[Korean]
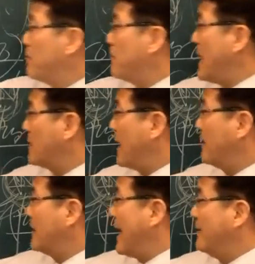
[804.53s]

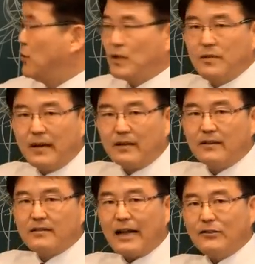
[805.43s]
바탕은 안 좋지만
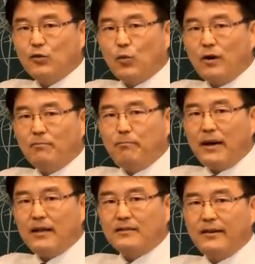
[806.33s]
사주
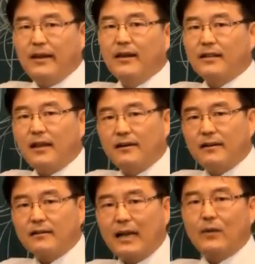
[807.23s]
원판에서의
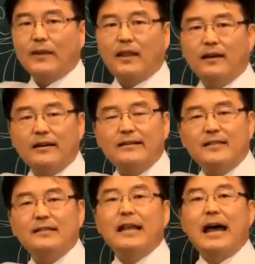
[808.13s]
태어난 달과 태어난
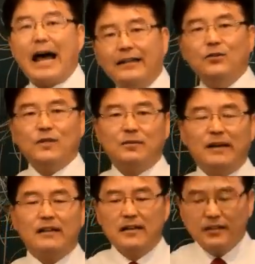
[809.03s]
신은 안 좋지만